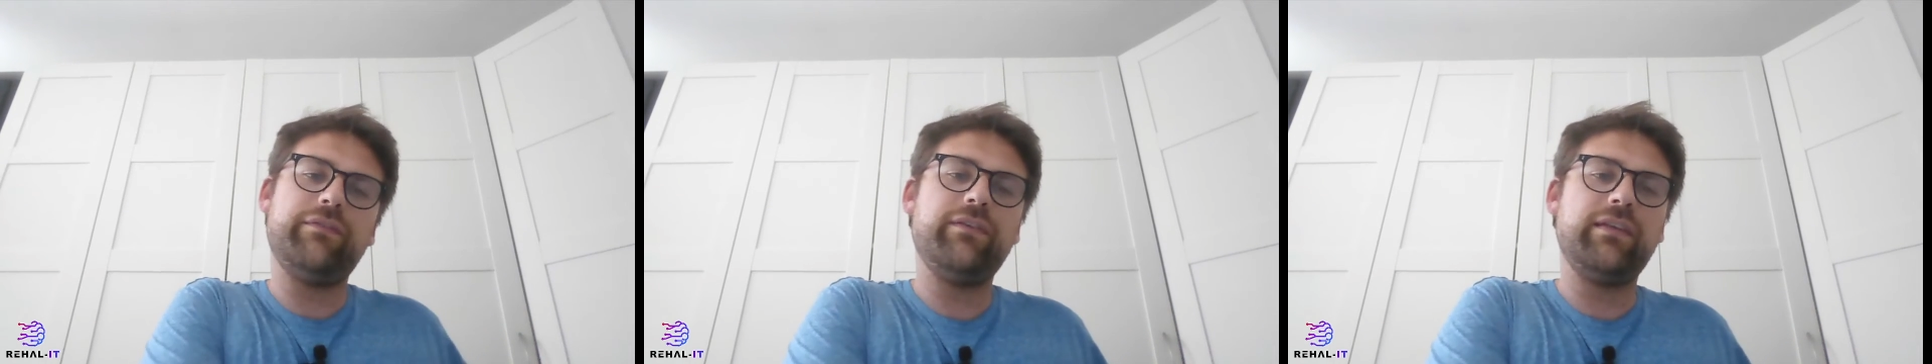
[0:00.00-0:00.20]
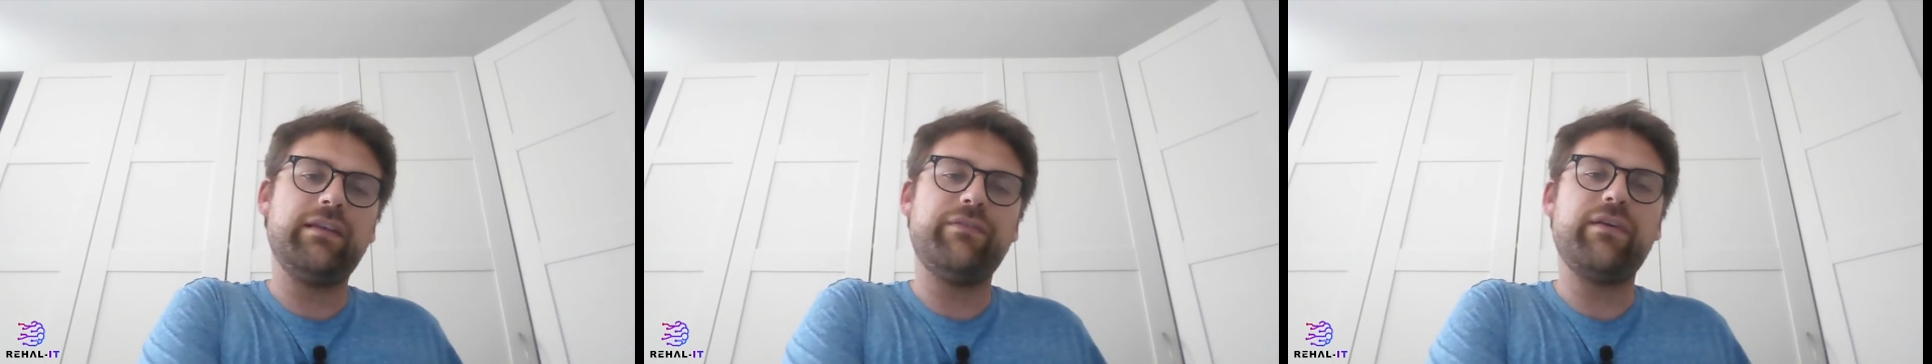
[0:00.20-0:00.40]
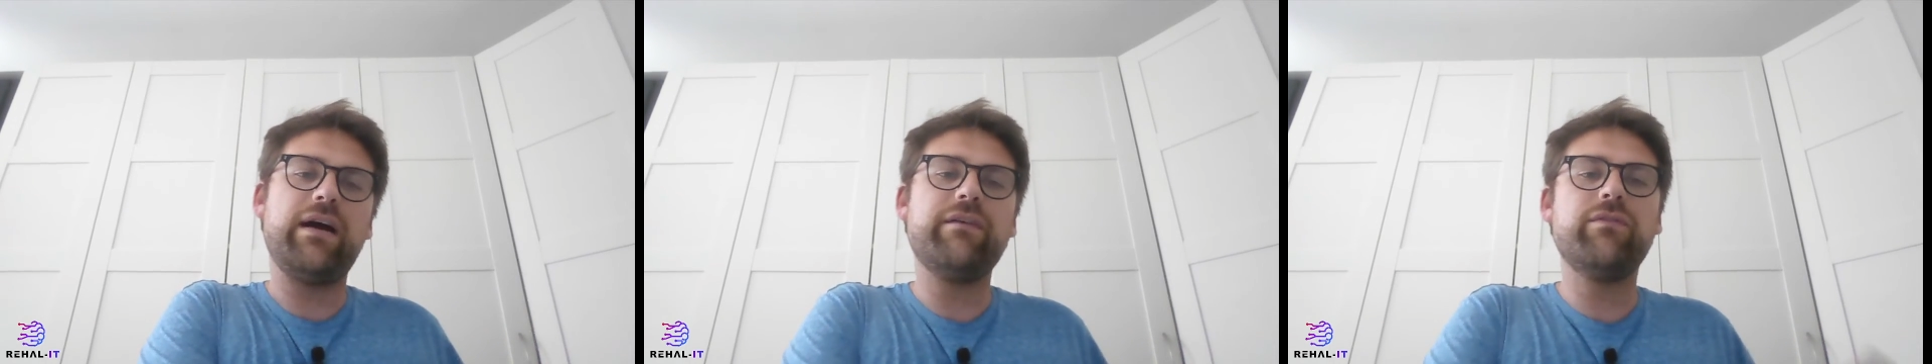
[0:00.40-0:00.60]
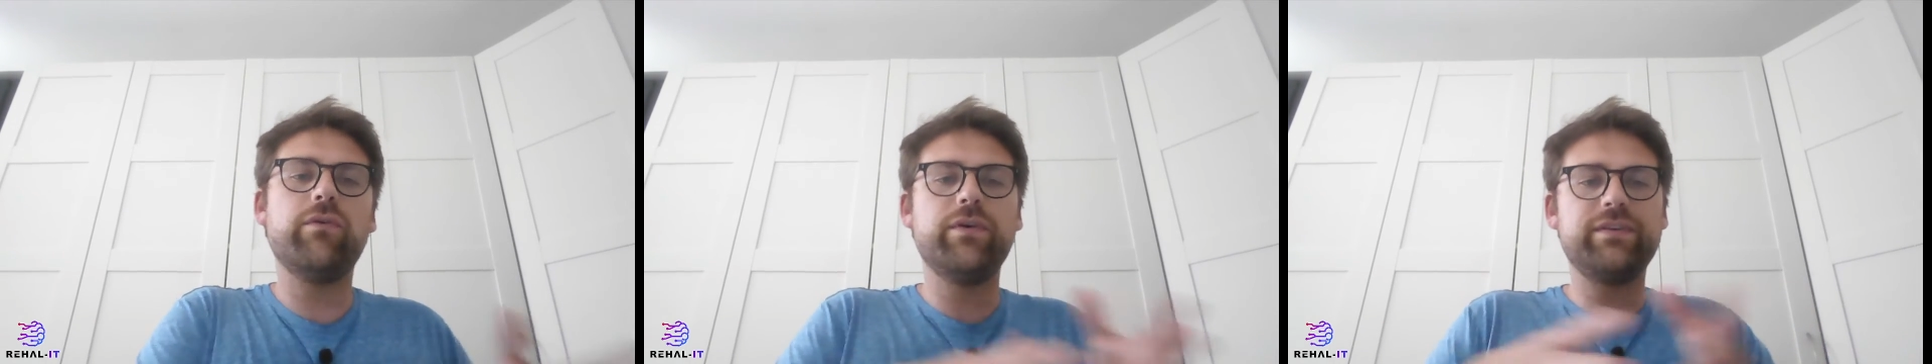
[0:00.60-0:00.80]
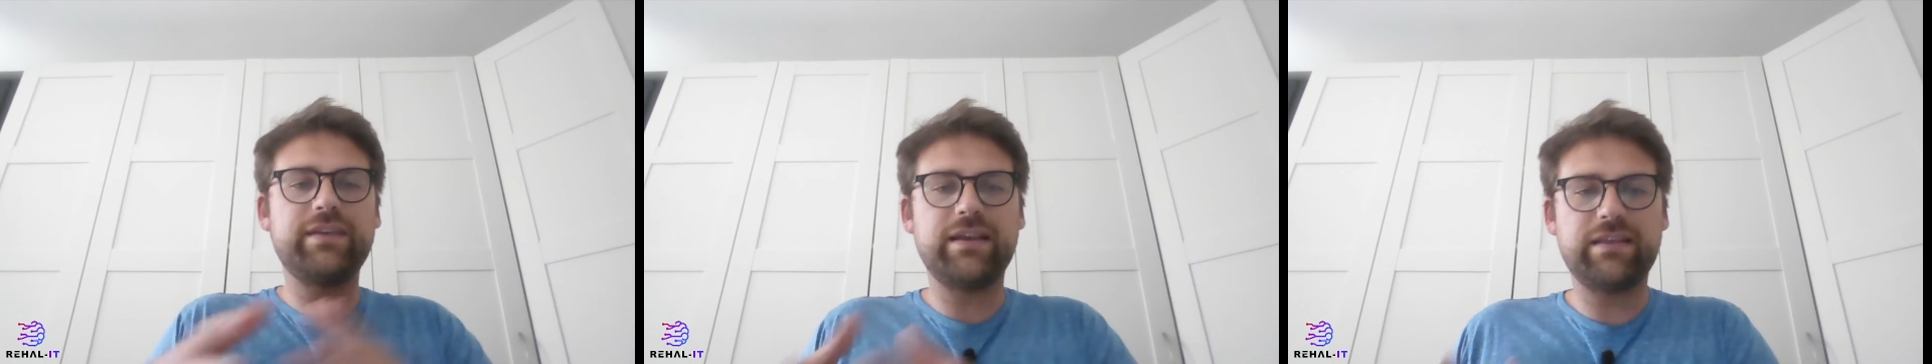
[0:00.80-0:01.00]
été fait avant
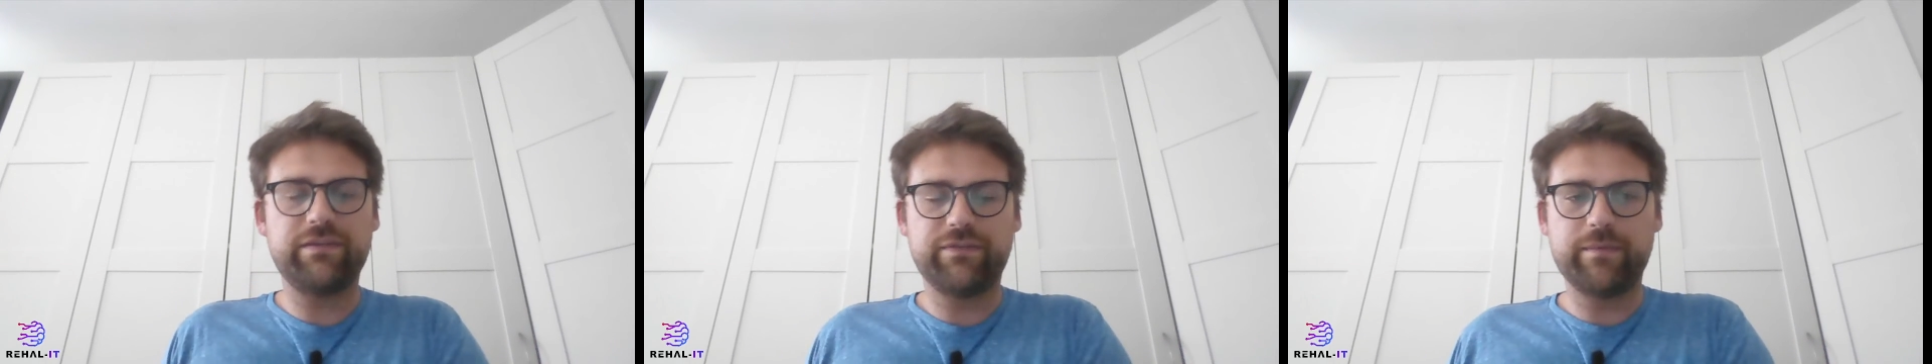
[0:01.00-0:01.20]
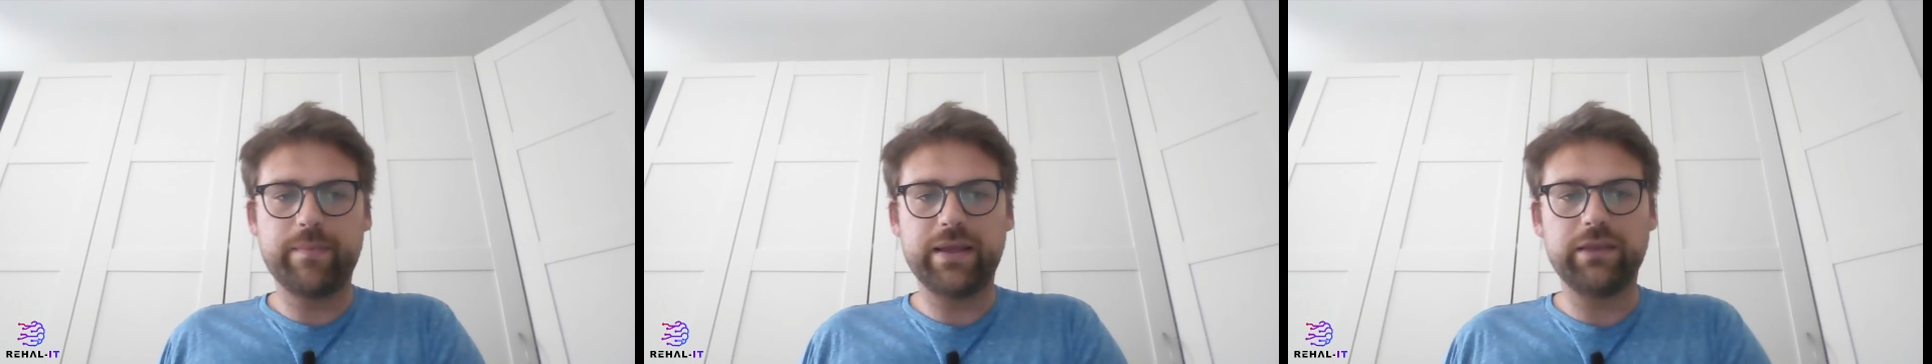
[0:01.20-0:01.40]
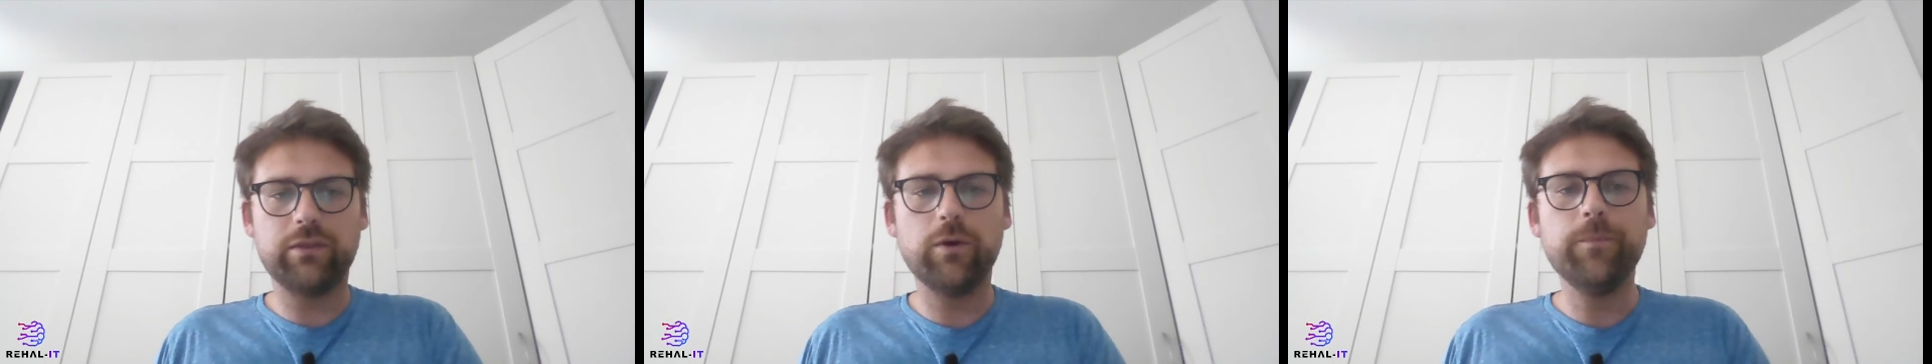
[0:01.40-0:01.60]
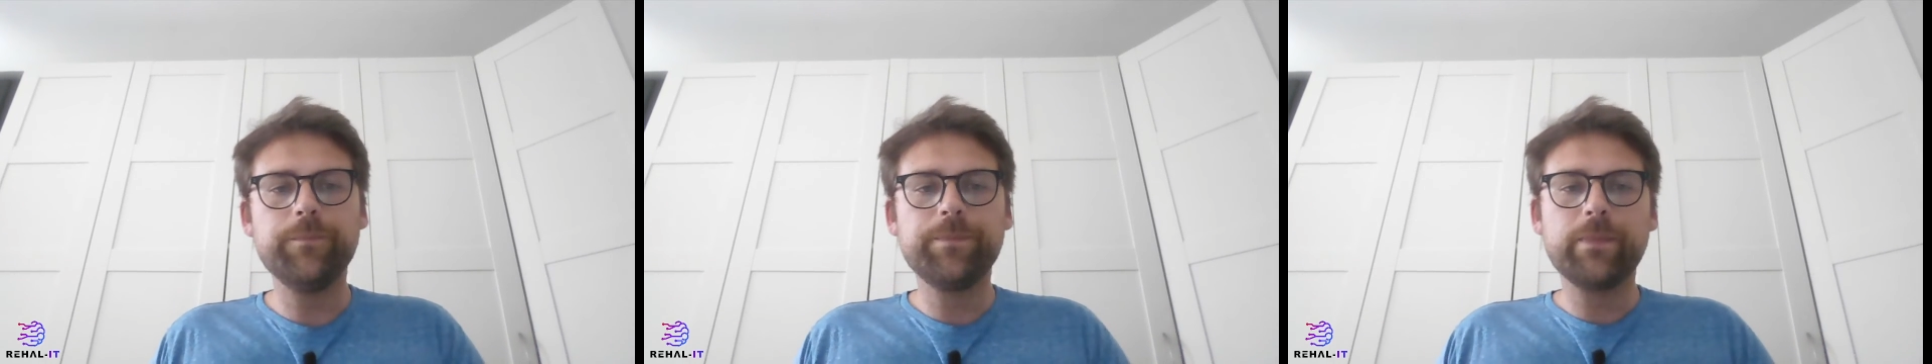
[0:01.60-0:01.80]
et ce qui a été fait maintenant.